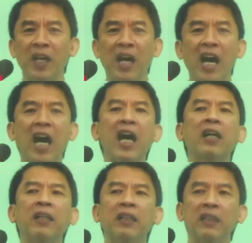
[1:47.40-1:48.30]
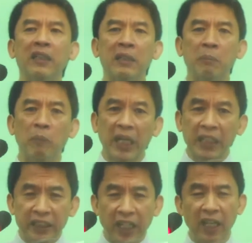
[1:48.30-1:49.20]
ang
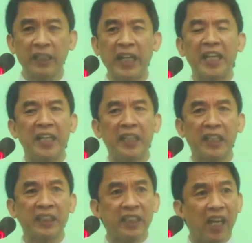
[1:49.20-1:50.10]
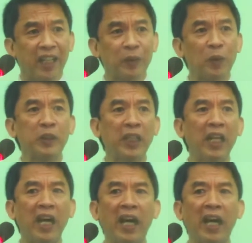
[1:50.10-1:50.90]
magandang kahihinatnan kung sila